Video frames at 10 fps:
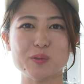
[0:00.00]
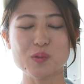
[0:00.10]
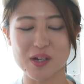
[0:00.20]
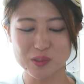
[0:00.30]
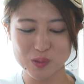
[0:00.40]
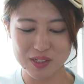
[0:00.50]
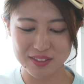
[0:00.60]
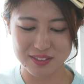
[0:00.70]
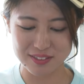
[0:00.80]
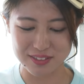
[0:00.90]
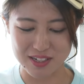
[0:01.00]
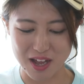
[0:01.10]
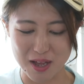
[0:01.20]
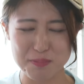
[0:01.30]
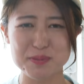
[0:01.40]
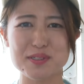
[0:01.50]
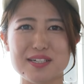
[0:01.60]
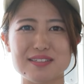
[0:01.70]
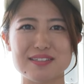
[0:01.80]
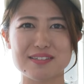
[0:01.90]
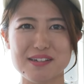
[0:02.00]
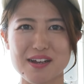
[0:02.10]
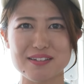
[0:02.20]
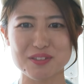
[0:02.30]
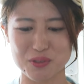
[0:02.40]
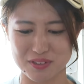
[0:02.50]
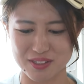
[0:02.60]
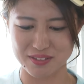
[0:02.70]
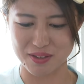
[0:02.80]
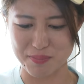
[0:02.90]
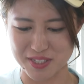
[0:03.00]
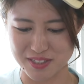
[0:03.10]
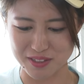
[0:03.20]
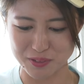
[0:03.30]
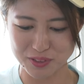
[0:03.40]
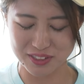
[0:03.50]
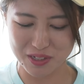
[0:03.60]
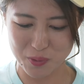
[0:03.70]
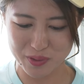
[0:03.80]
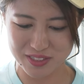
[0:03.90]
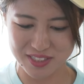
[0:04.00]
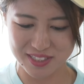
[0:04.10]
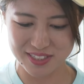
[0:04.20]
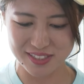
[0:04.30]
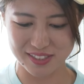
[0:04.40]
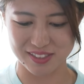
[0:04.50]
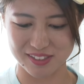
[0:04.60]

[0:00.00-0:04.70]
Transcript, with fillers: ふわふわだし、油しっかり乗っててめちゃくちゃ美味しい。